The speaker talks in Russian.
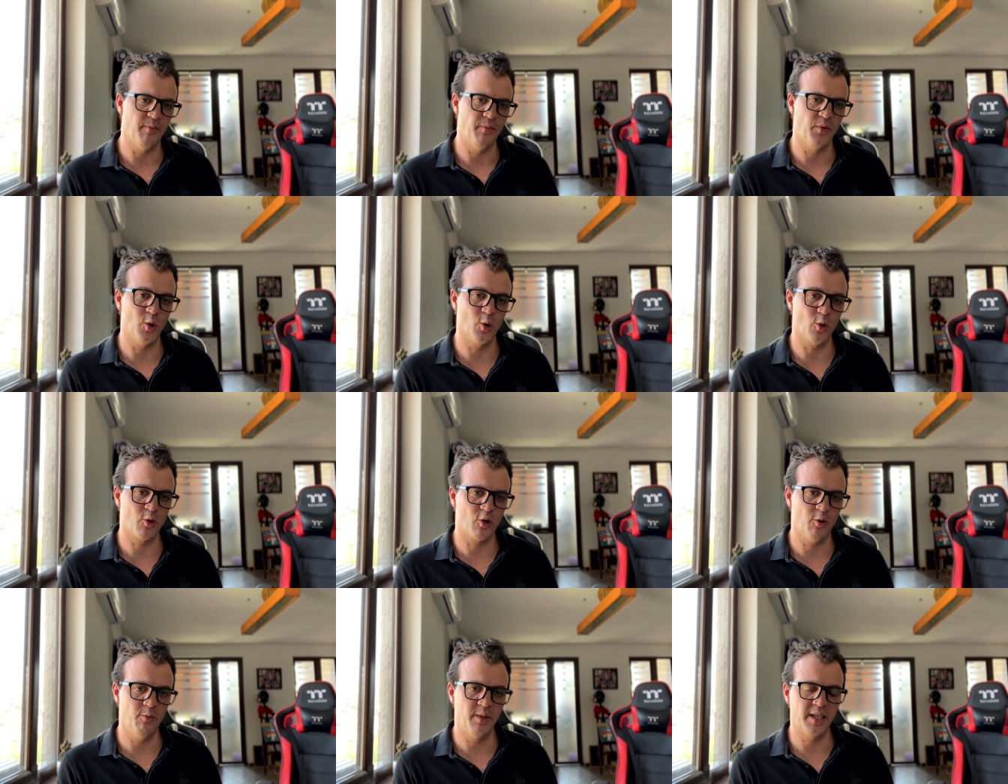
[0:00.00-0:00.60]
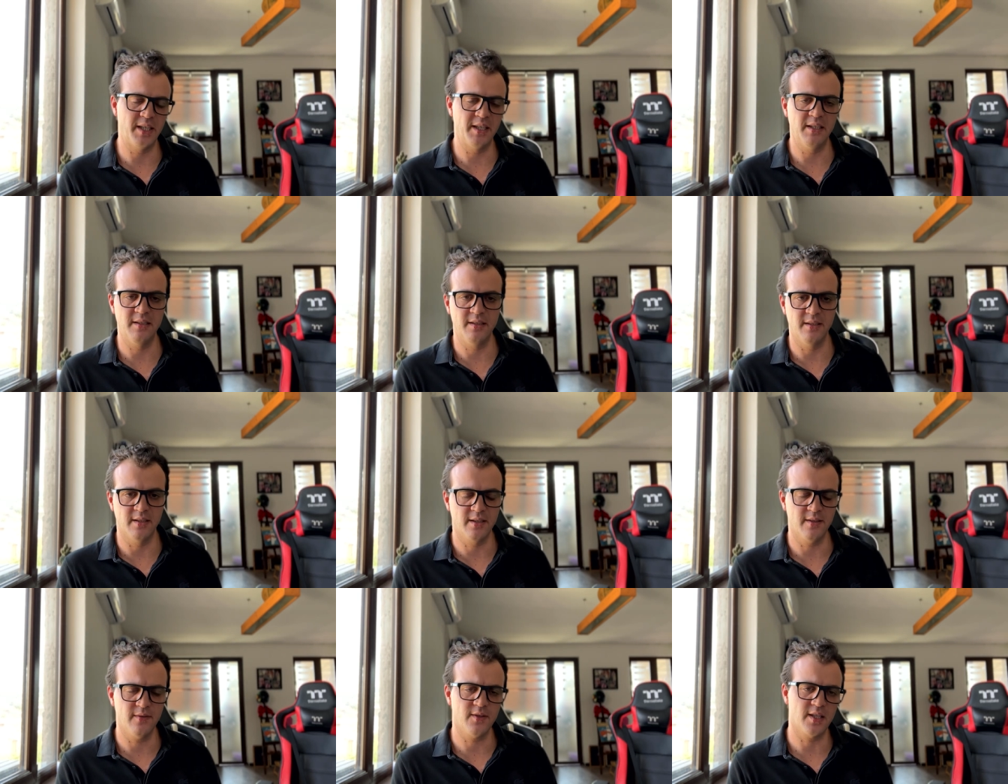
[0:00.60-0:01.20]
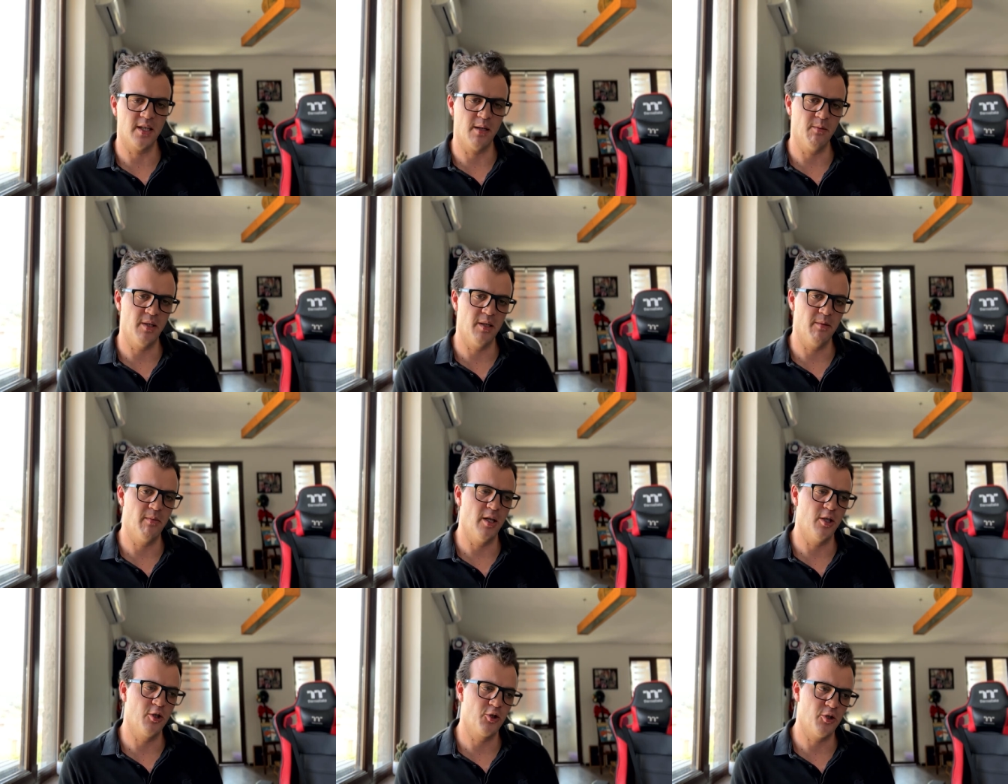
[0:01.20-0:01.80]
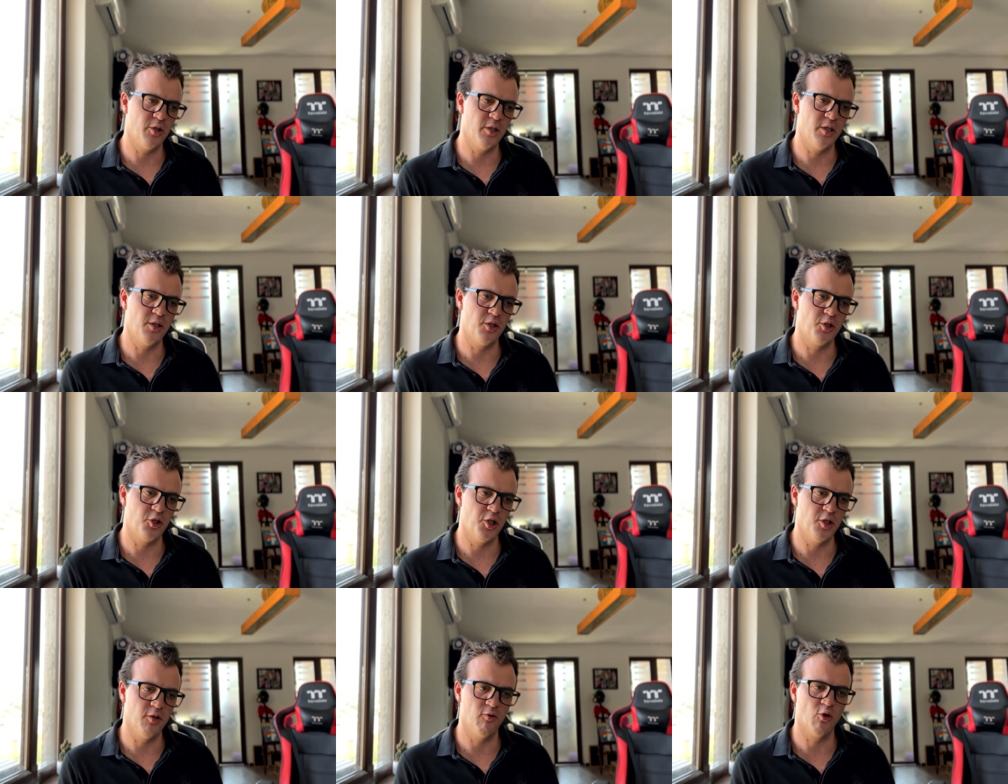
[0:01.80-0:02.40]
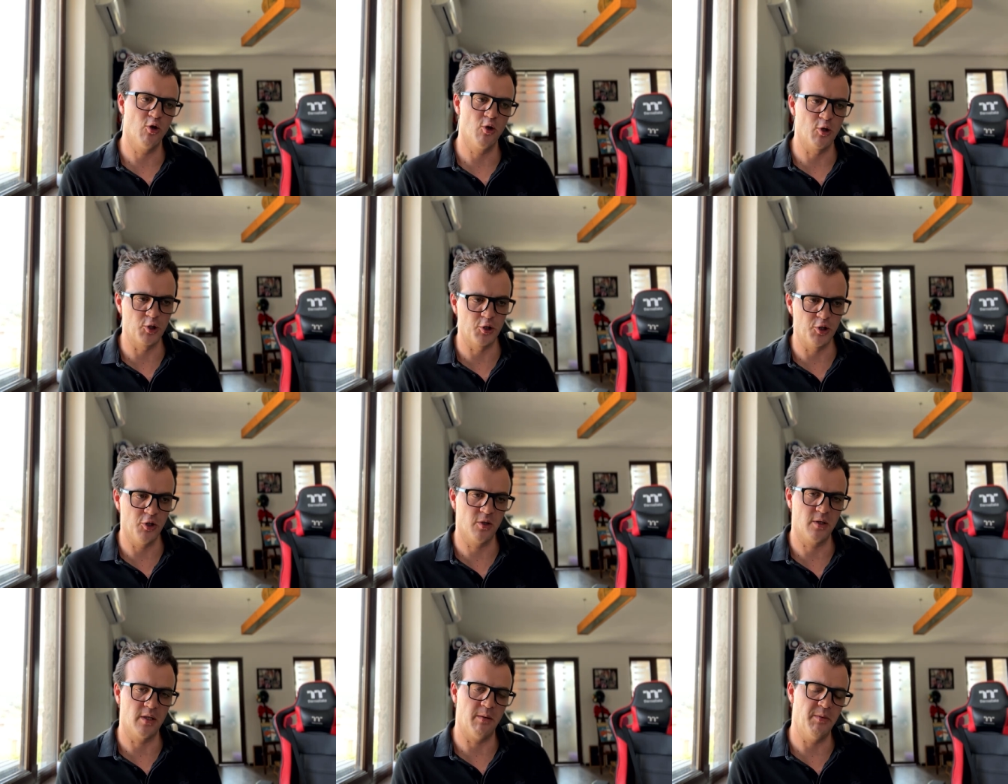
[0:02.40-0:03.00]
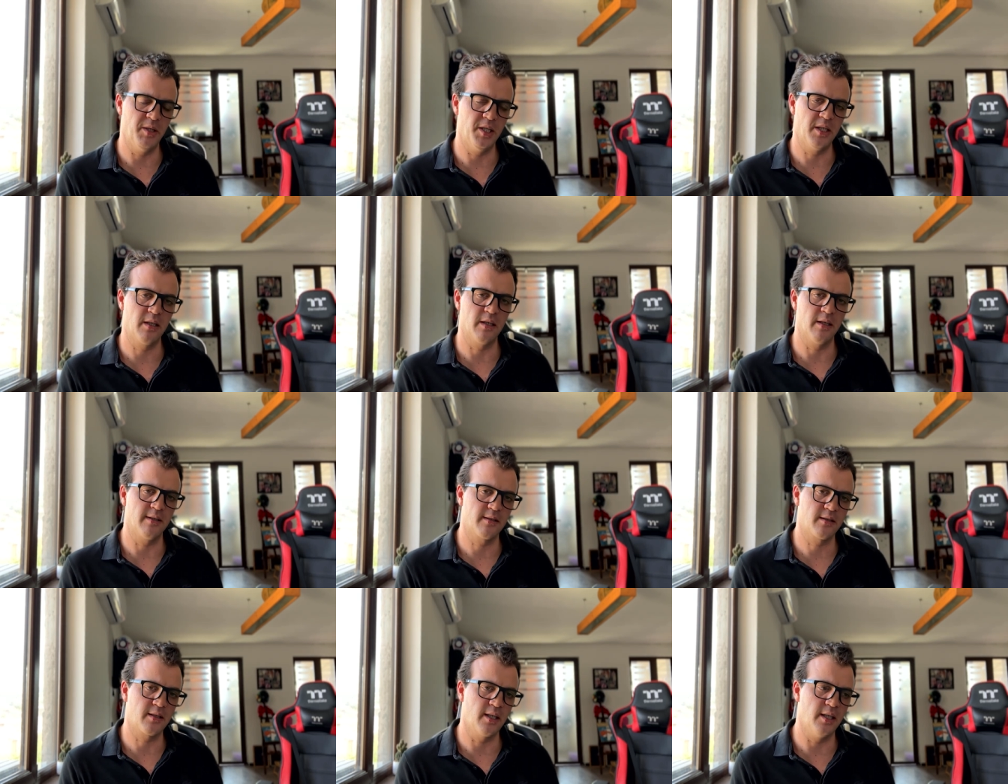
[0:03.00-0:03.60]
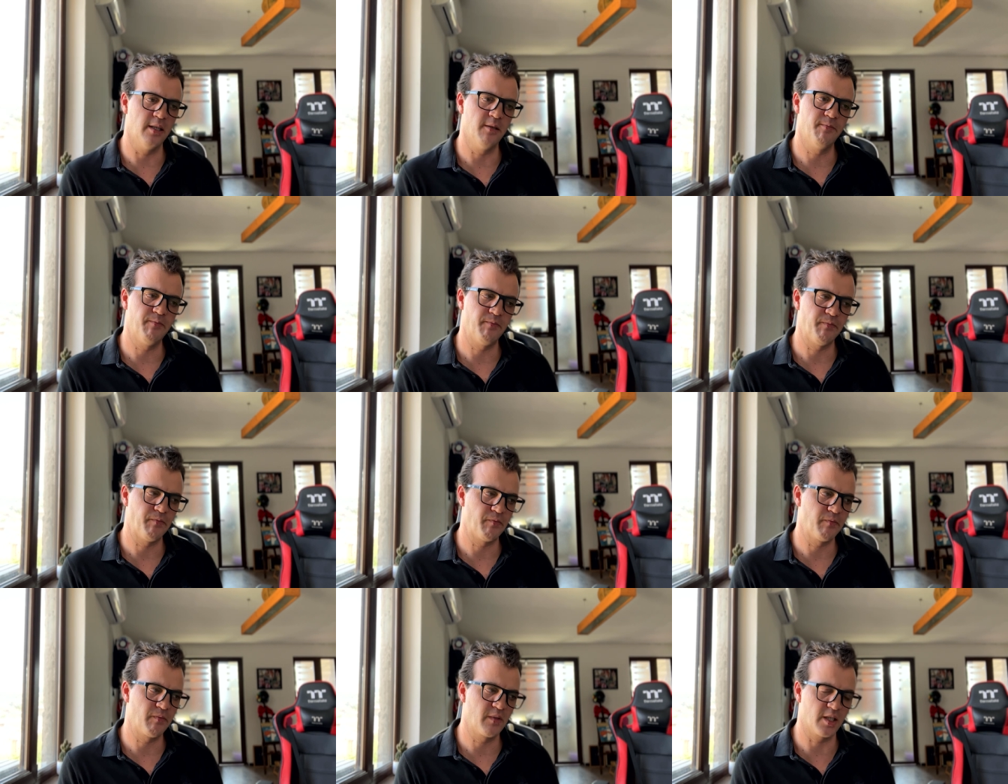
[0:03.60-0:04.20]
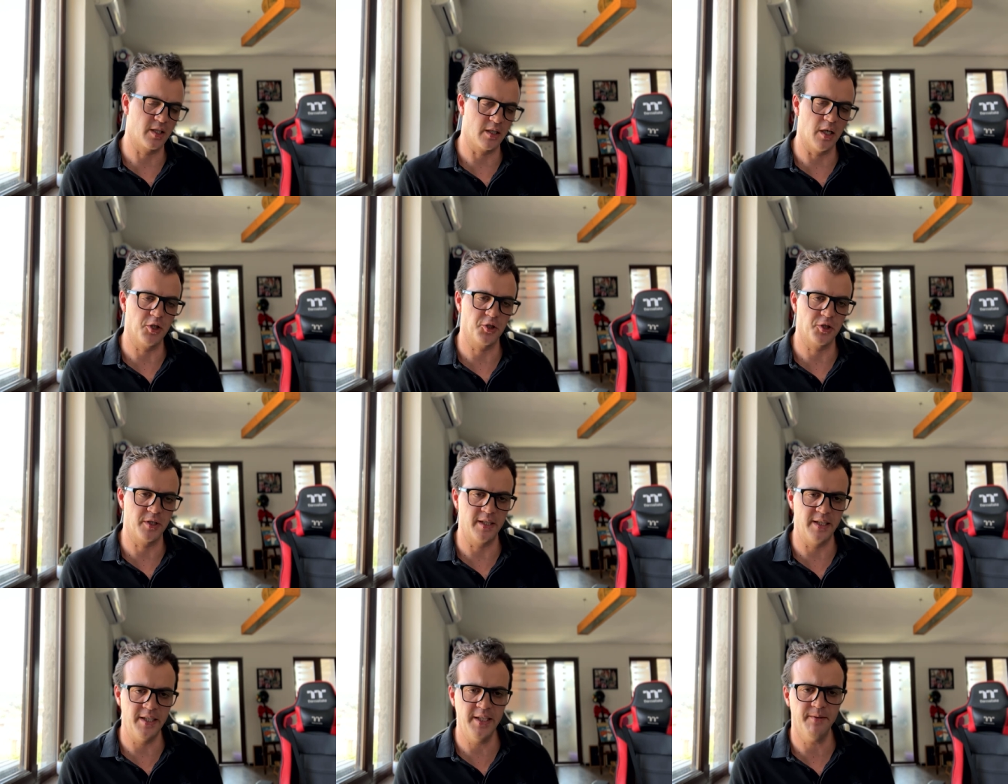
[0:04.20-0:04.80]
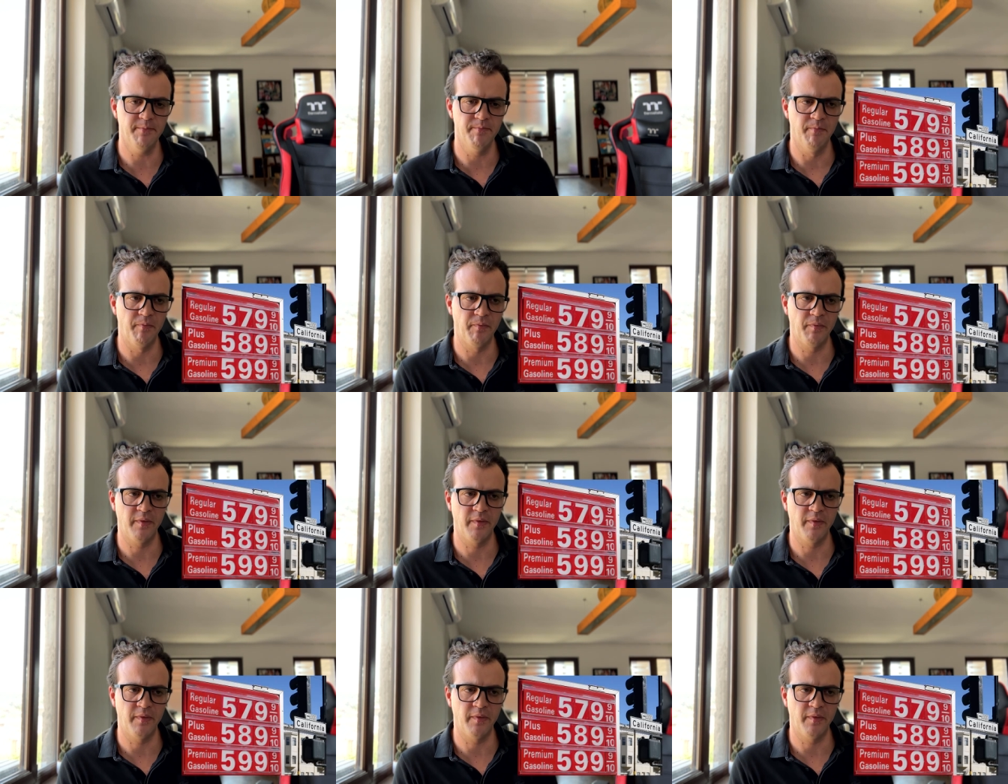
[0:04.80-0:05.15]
Но кроме кредитов, самое большое, чего ждет американские граждане,